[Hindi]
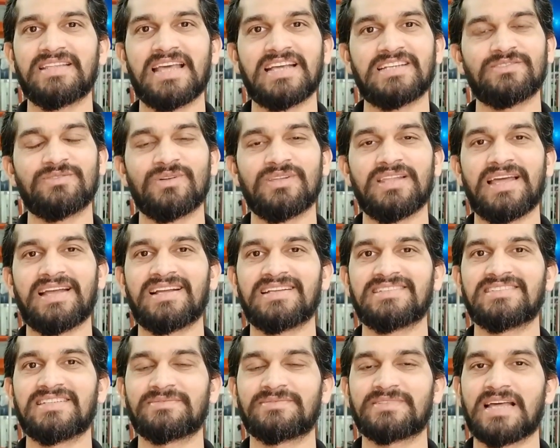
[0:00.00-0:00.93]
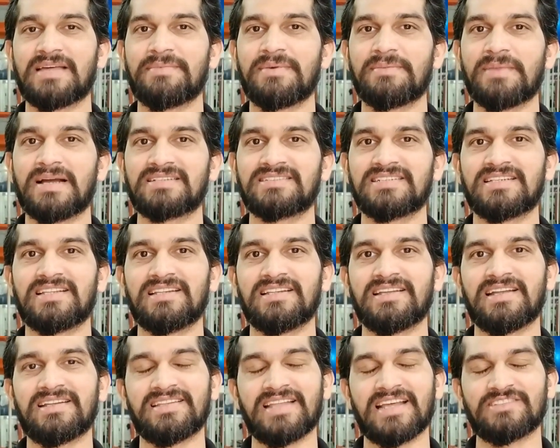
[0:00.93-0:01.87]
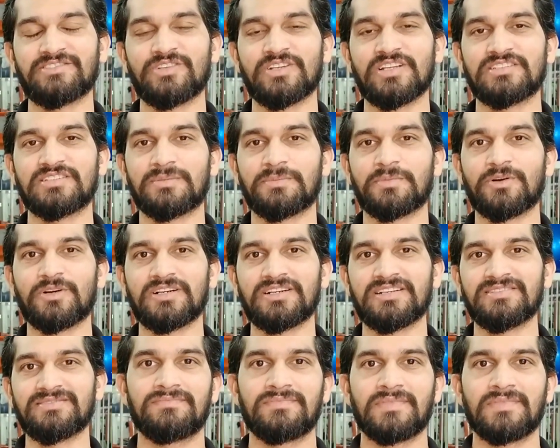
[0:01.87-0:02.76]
थैंक्स फॉर लाइक एंड सब्सक्राइबिंग माय चैनल एंड थैंक्स फॉर योर सपोर्ट